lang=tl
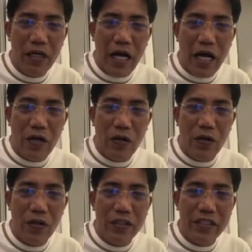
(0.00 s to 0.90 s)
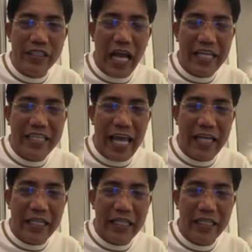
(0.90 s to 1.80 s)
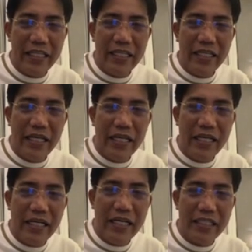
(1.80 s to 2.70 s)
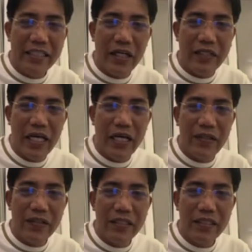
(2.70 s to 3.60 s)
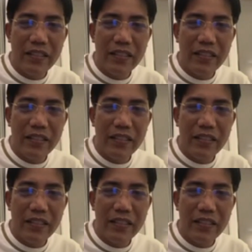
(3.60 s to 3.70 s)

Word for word: Ako, Jaiden. Uh, shout out.